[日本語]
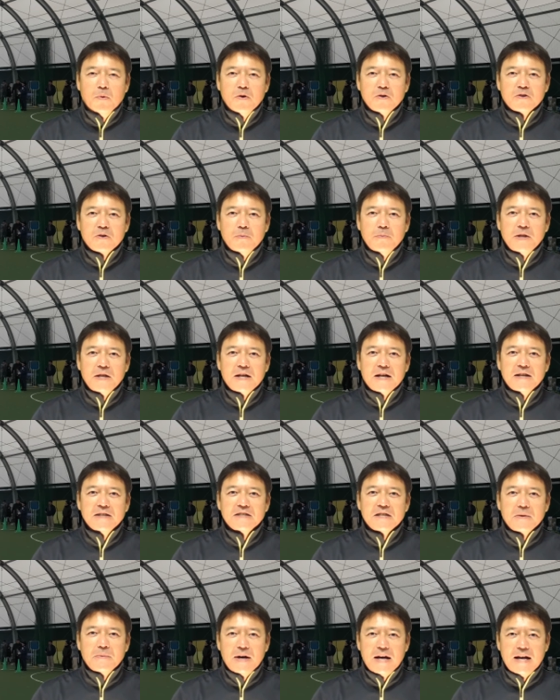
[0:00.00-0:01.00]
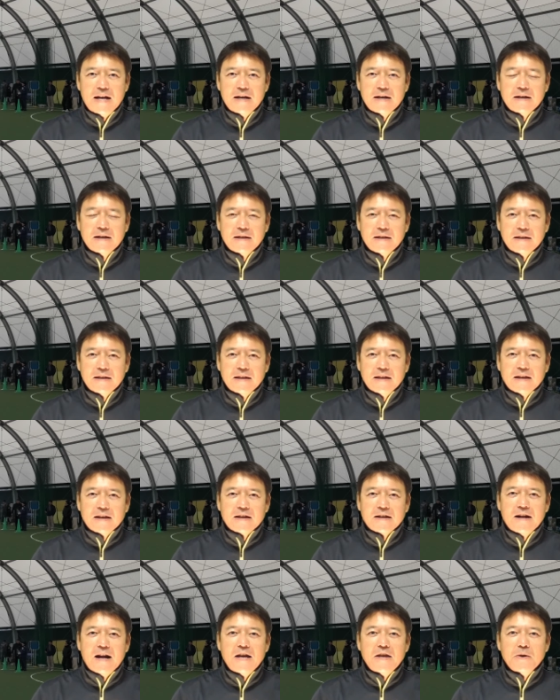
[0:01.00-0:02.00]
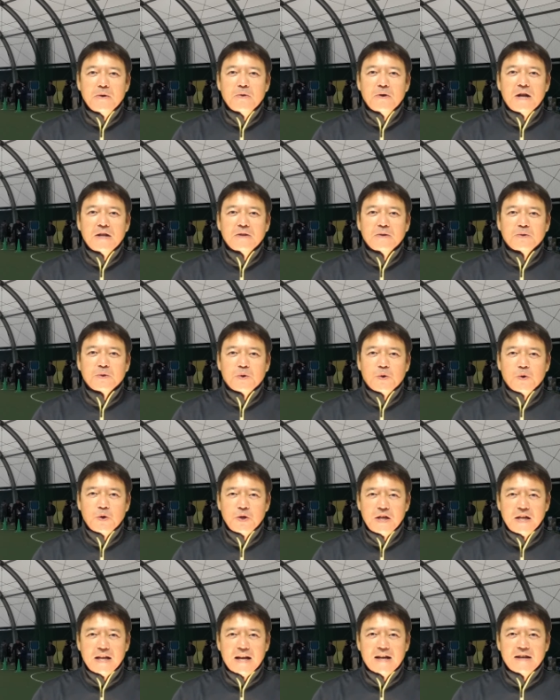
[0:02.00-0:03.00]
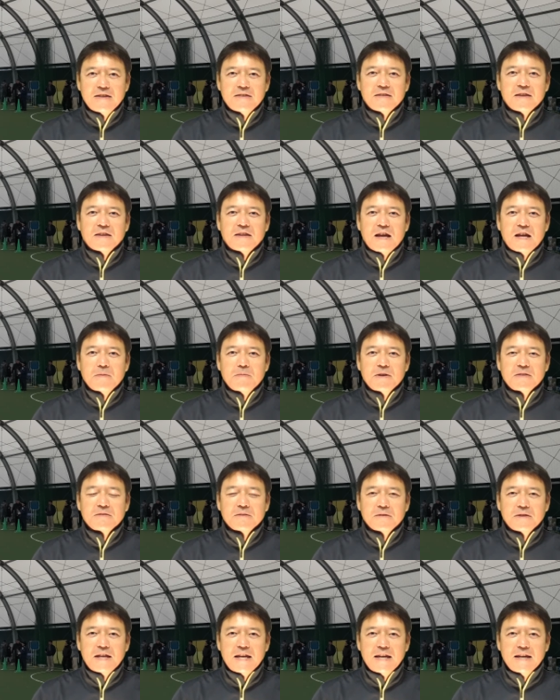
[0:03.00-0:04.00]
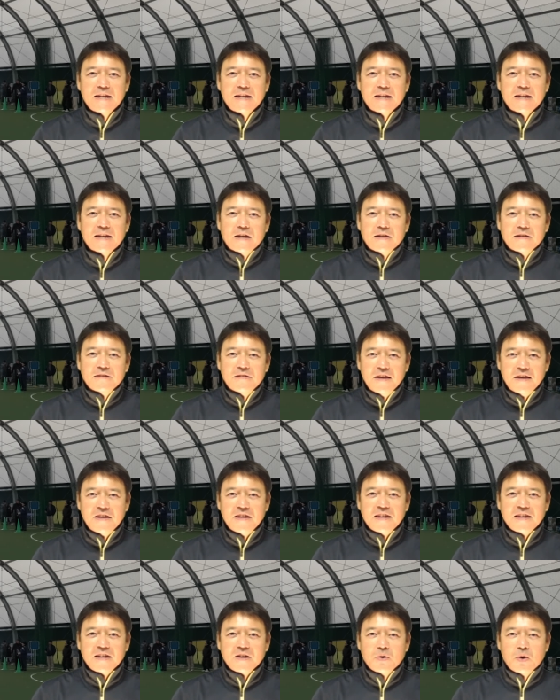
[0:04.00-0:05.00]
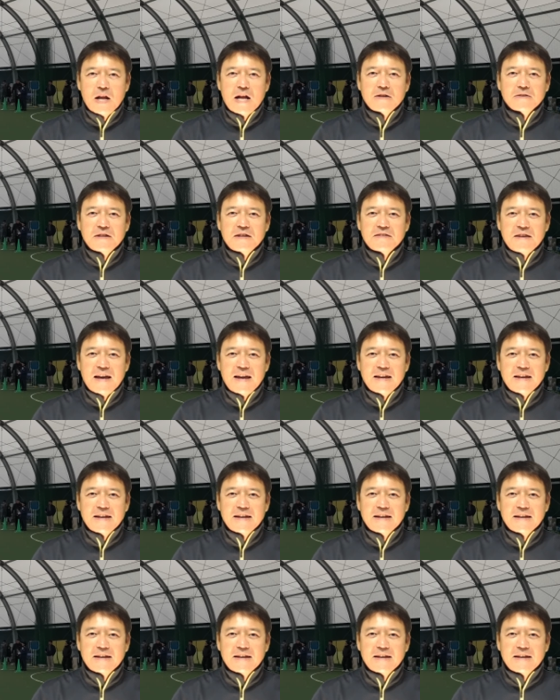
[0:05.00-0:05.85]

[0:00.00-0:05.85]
申し込みに関しては概要欄のところに貼り付けてありますので、ぜひご覧ください。